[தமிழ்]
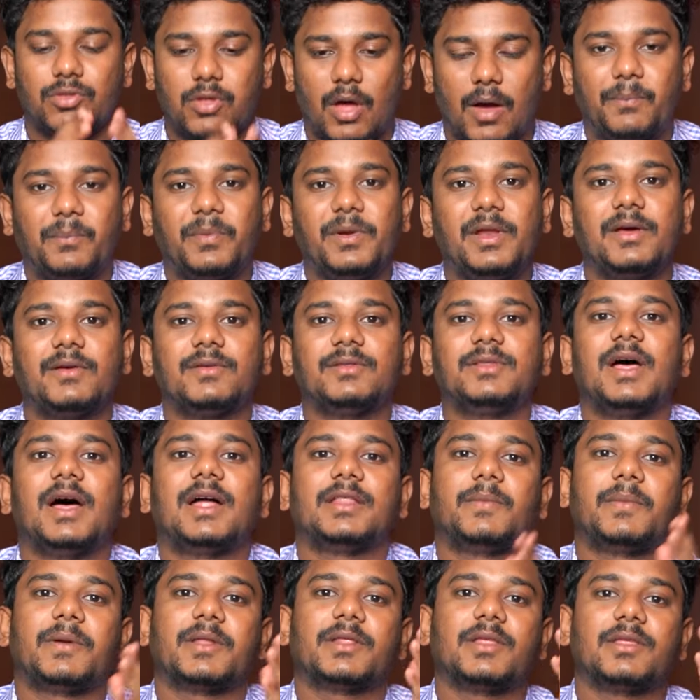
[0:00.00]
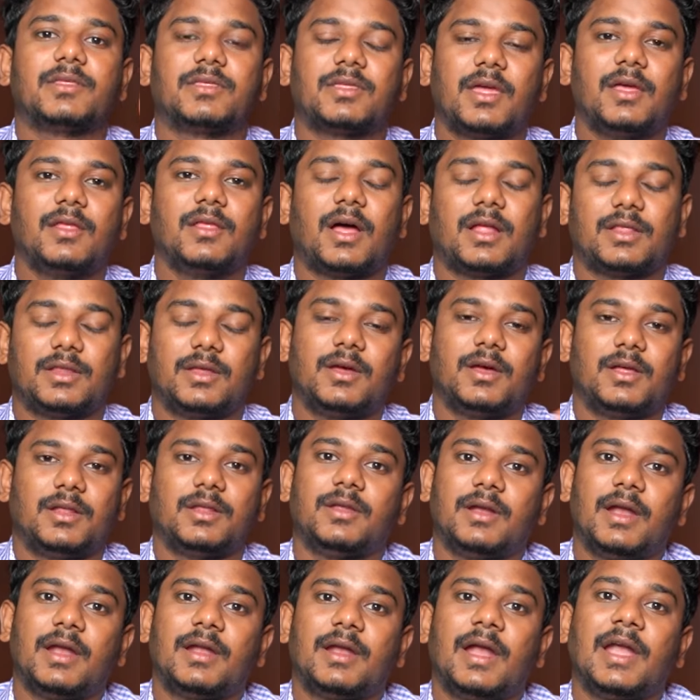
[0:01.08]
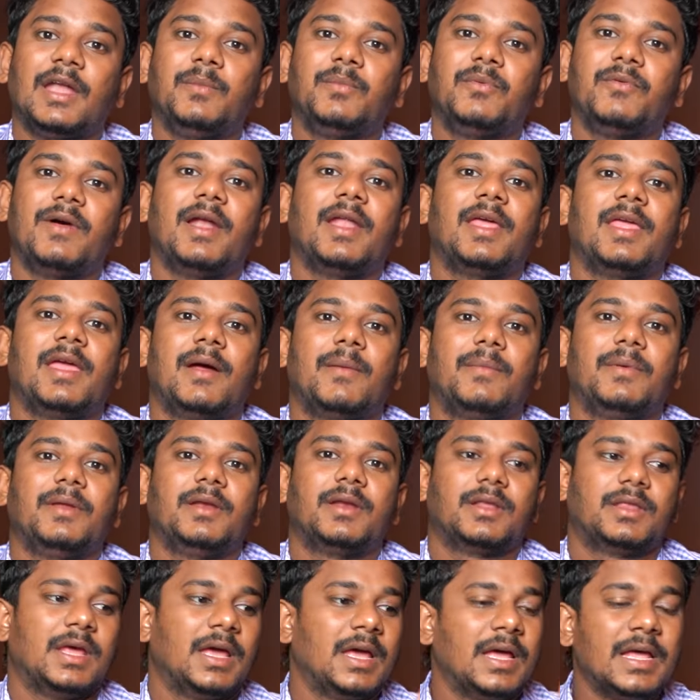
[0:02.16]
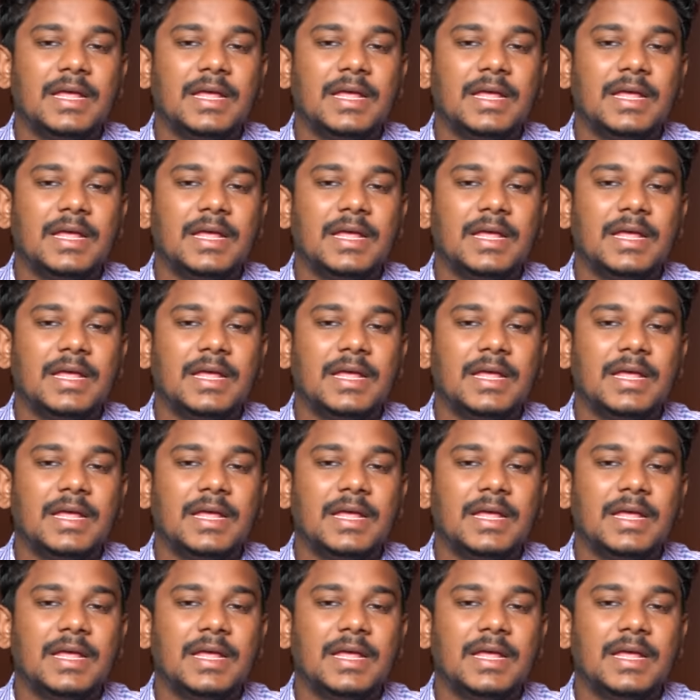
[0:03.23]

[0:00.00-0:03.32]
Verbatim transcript: ஸோ அப்படியே வந்து அந்த படத்தை சே அந்த அந்த நடிப்பு வேலையை அப்படின்றத